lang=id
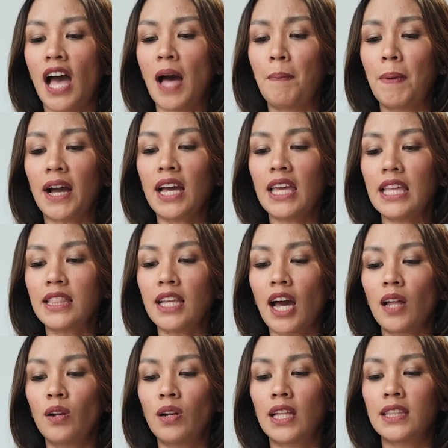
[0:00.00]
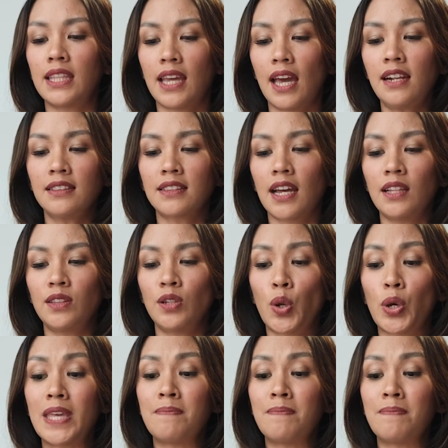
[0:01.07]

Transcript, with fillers: apakah kita kalau latihan entah itu low